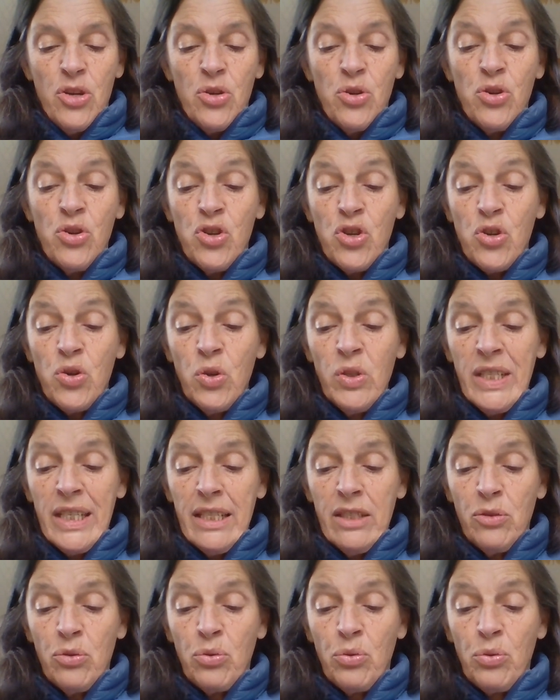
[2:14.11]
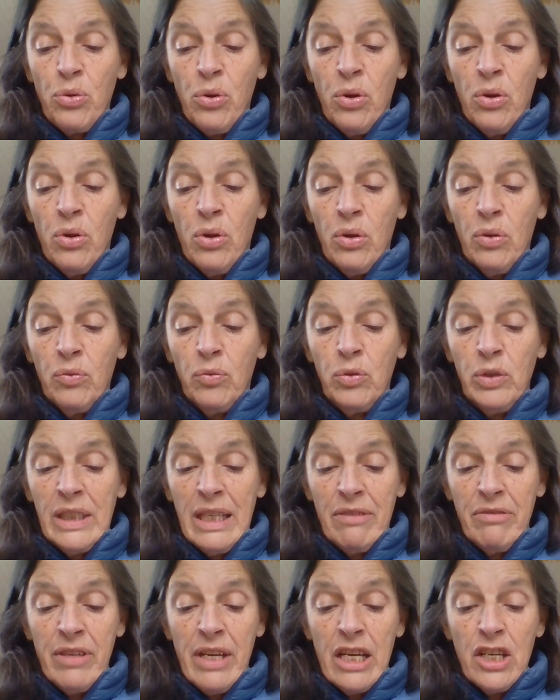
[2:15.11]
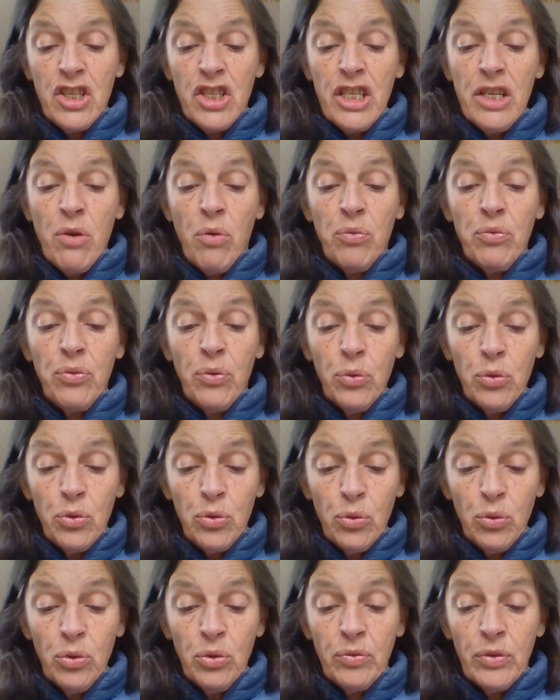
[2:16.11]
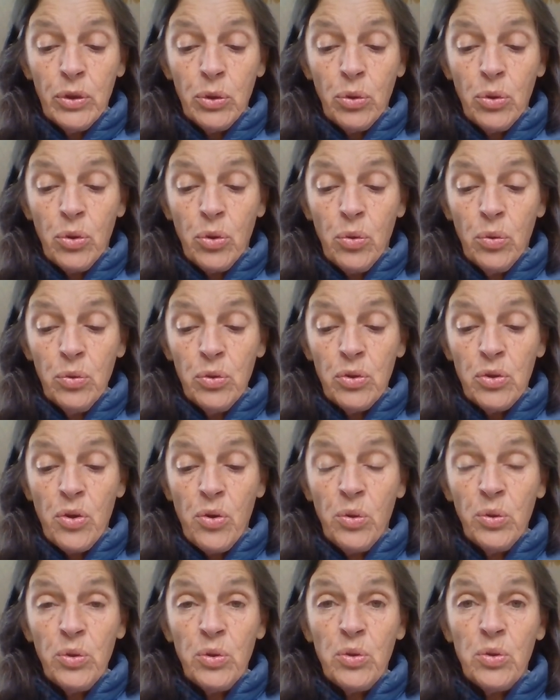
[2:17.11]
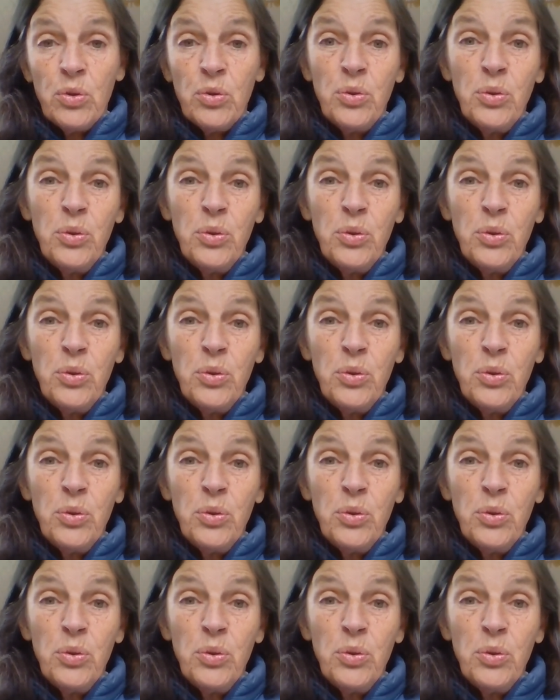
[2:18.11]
Une chose est sûre, vous avez agi en fonction de votre conscience,